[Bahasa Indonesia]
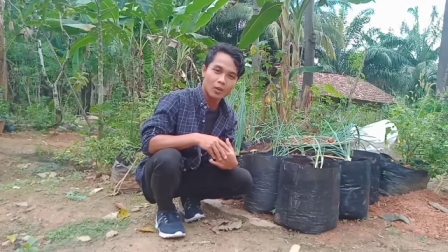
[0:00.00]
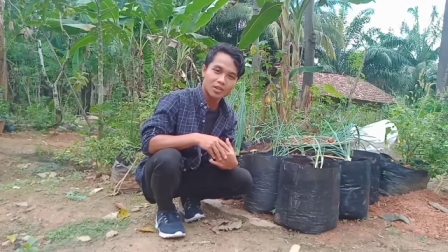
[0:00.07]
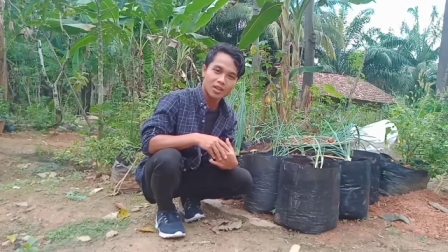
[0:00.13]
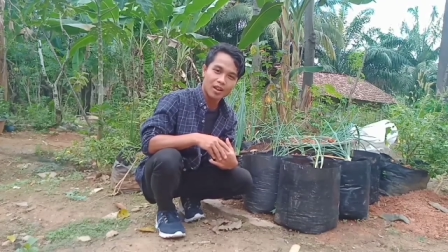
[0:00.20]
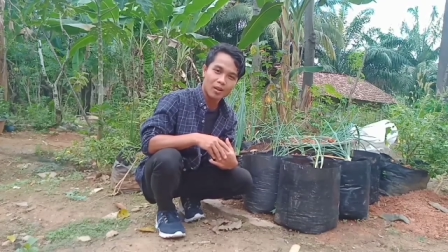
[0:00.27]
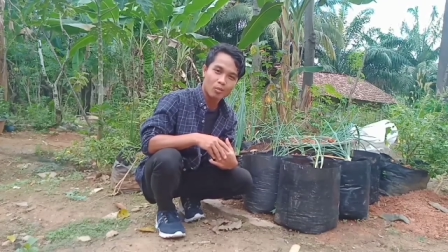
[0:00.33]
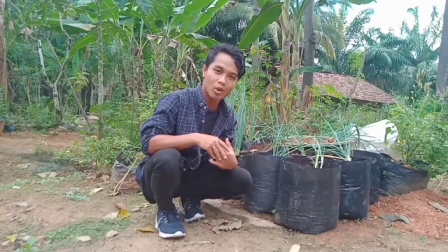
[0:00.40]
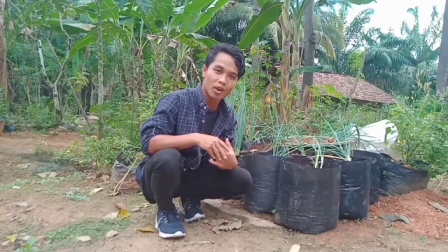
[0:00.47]

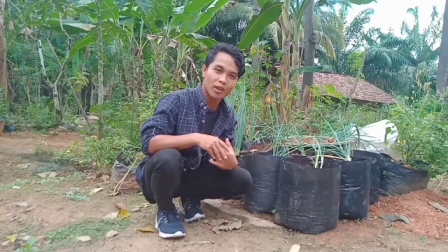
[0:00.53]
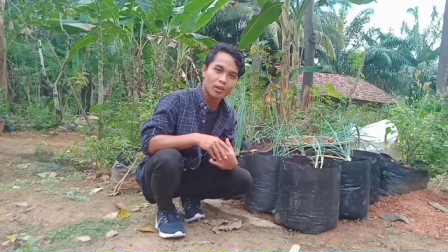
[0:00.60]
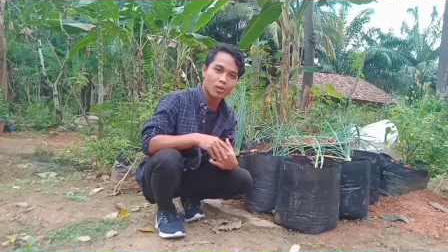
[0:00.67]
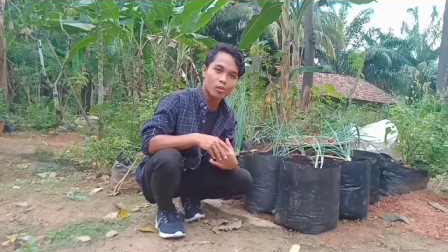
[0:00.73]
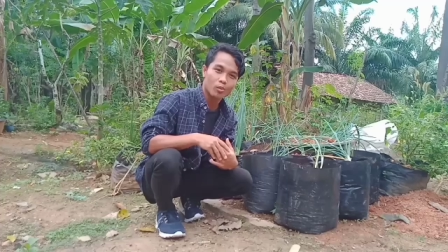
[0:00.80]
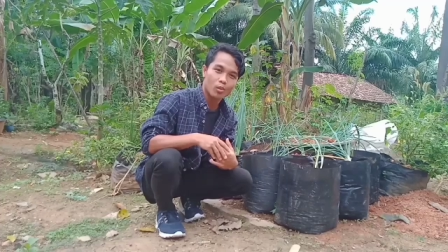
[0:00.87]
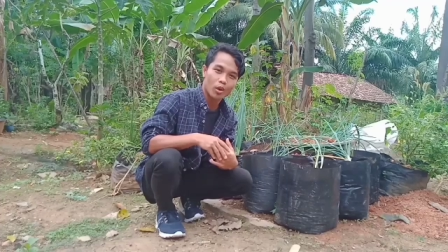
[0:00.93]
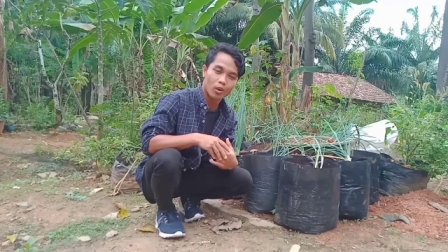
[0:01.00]

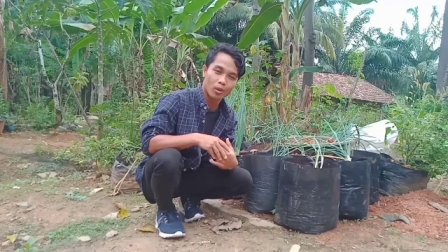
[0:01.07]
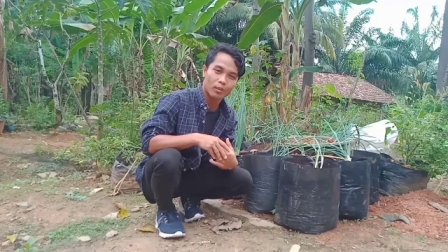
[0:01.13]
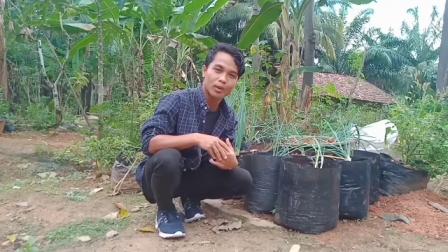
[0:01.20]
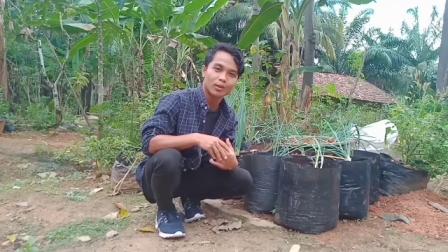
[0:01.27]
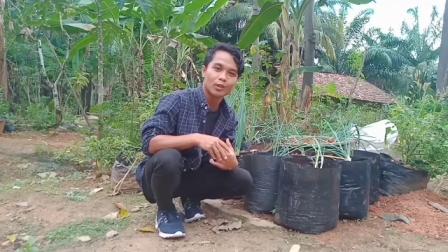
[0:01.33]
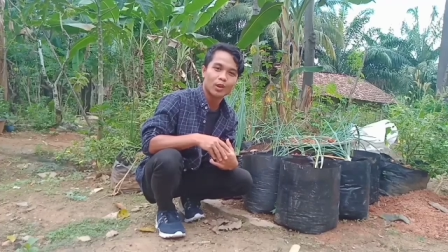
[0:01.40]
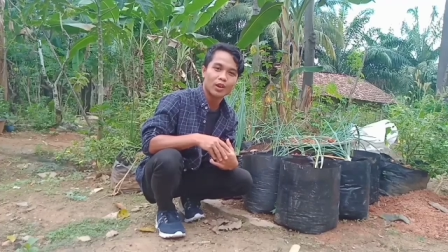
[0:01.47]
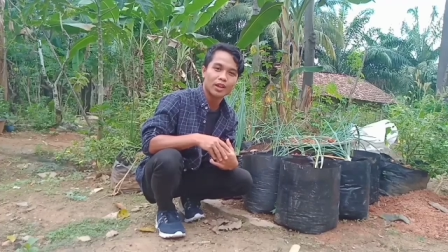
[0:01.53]
Assalamualaikum
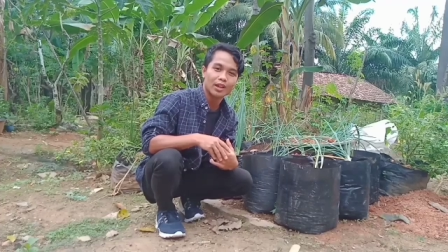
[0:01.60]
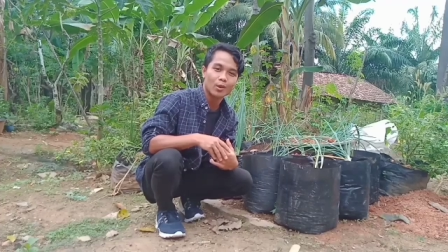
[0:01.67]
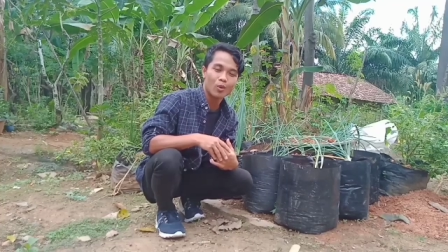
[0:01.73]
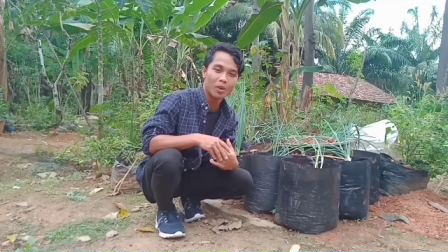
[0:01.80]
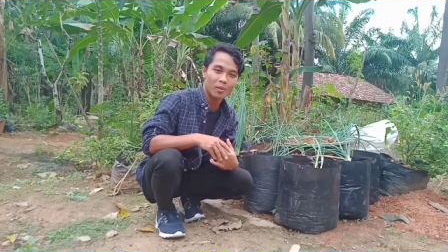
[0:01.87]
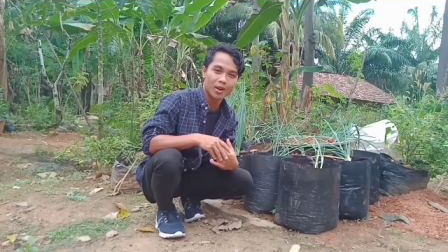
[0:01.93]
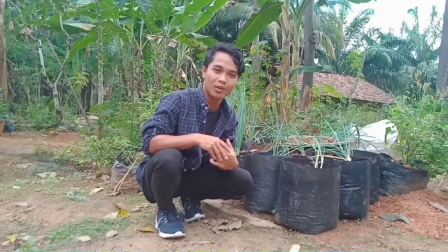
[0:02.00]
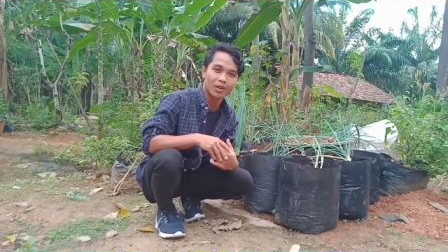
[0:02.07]
warahmatullahi
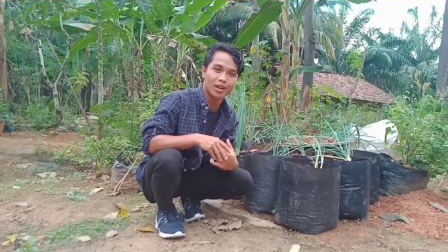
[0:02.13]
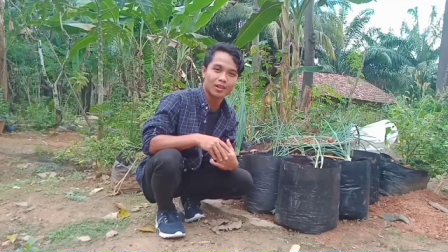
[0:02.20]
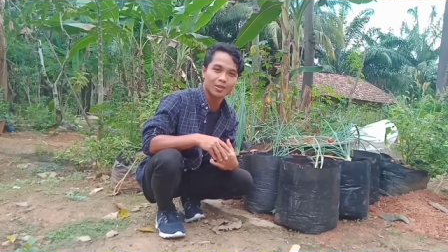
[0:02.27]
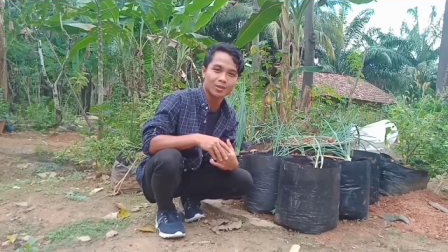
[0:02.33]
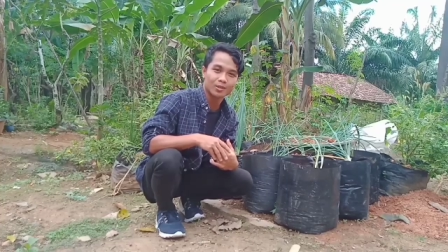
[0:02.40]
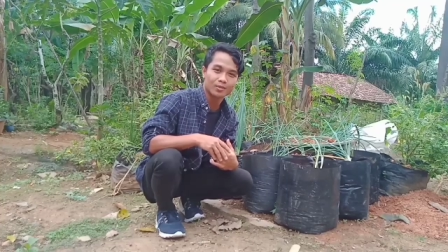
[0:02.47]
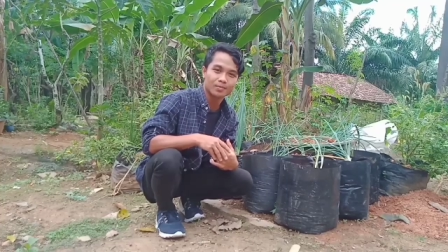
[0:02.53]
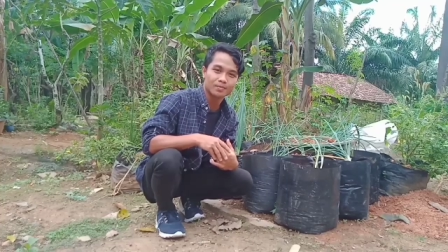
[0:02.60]

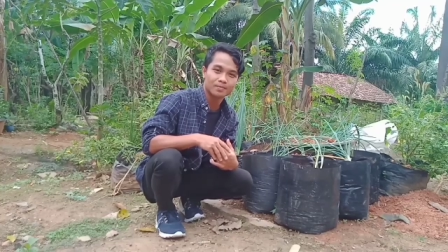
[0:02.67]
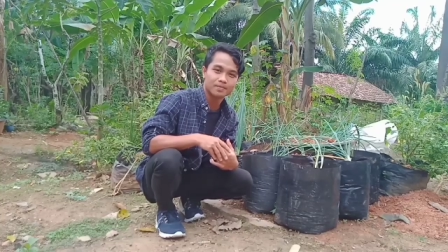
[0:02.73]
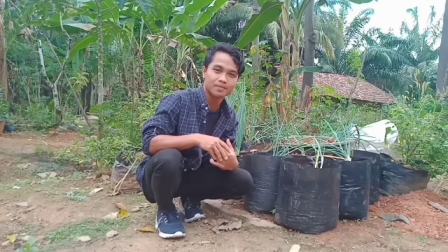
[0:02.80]
wabarakatuh.